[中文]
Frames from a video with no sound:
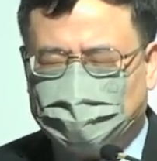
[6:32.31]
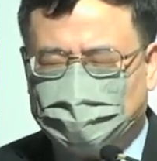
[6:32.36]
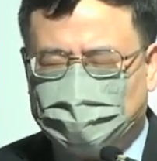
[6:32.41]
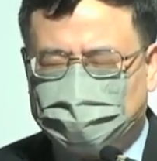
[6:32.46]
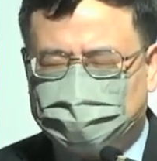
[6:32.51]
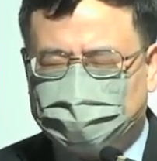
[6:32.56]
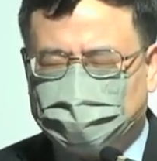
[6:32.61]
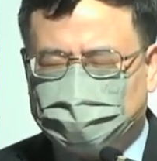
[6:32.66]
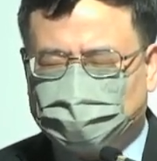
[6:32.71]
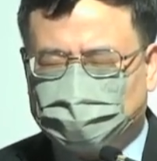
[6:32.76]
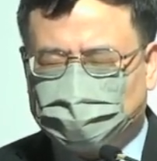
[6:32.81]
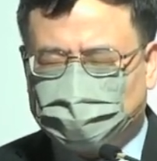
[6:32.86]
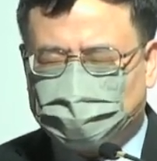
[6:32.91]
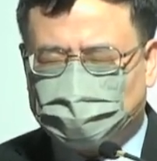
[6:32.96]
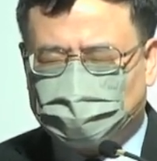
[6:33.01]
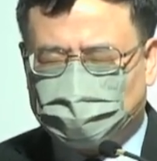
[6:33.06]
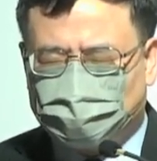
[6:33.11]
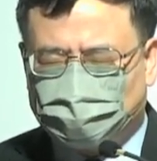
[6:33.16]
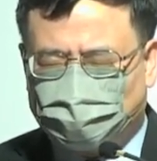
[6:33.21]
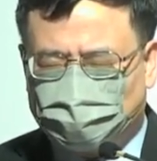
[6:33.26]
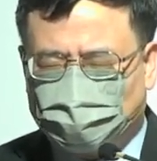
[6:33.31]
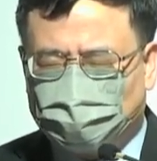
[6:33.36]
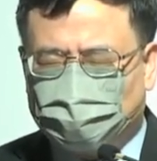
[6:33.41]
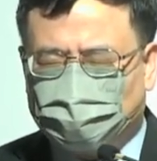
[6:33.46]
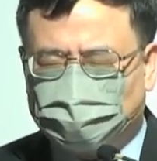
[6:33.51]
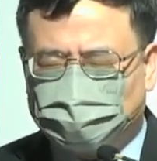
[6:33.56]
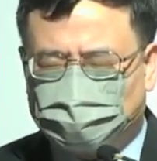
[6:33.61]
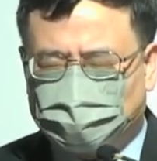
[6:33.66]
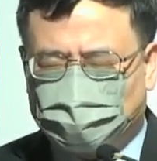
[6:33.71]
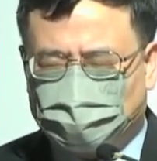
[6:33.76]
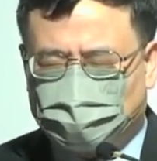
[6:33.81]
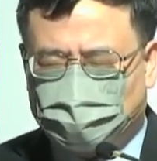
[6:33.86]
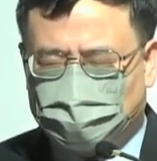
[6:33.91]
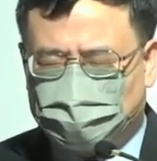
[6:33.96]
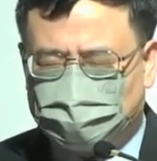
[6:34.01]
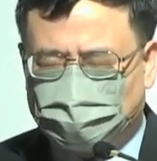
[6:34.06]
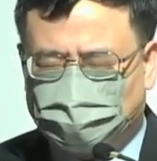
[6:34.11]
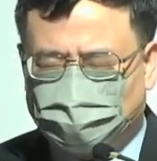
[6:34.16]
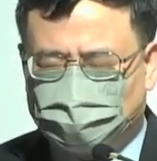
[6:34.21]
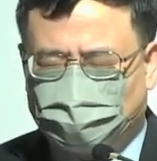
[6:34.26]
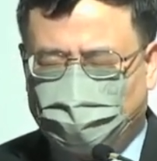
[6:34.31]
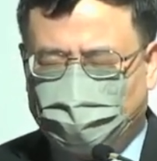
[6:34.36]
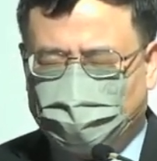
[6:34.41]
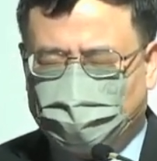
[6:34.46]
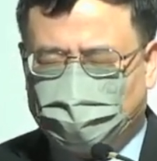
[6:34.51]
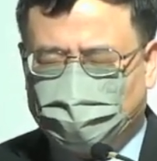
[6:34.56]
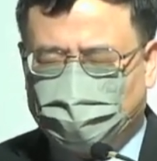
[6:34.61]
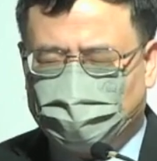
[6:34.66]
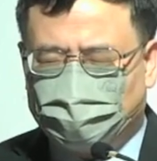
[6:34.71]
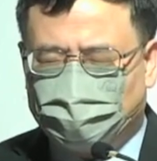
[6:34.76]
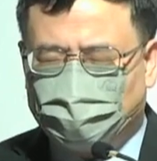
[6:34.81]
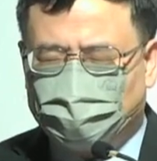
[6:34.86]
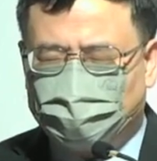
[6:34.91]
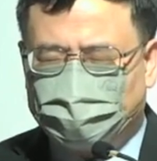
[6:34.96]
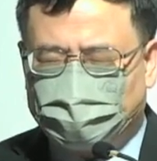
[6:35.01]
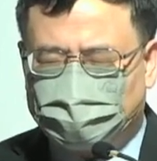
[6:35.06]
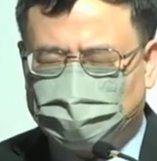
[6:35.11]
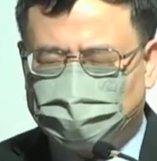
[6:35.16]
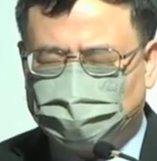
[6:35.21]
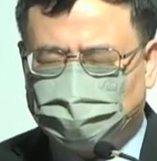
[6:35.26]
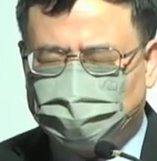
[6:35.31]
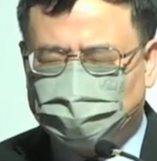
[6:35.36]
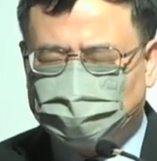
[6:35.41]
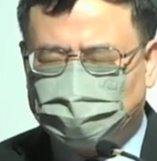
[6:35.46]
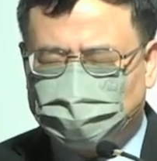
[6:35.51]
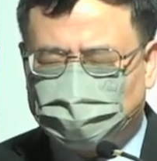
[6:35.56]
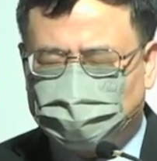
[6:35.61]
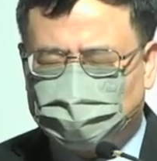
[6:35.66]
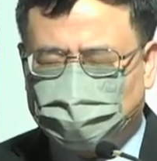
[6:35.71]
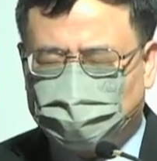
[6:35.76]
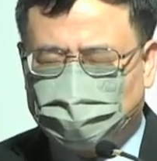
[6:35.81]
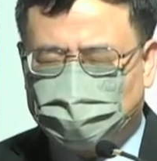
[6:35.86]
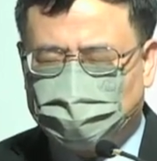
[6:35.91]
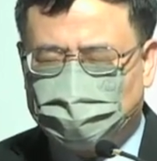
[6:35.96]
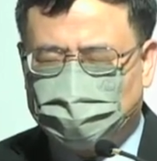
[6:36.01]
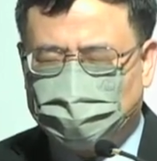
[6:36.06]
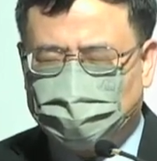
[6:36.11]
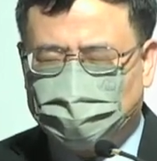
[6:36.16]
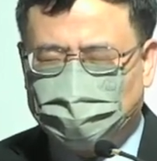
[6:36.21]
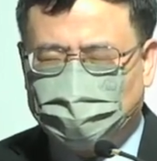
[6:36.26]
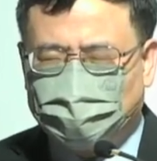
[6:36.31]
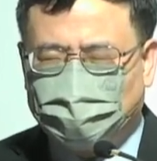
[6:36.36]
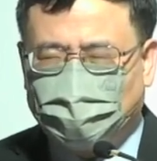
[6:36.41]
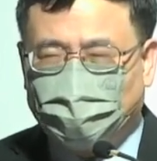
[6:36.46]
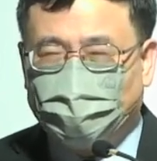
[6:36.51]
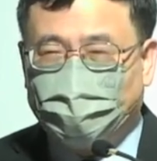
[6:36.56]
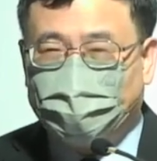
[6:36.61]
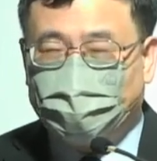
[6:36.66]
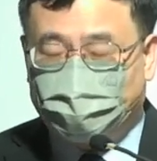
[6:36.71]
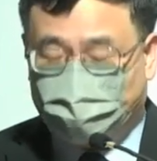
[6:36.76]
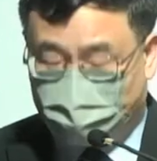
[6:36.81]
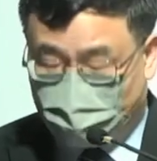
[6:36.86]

谢谢主，求你眷顾这个聚会，奉耶稣基督名求，阿门。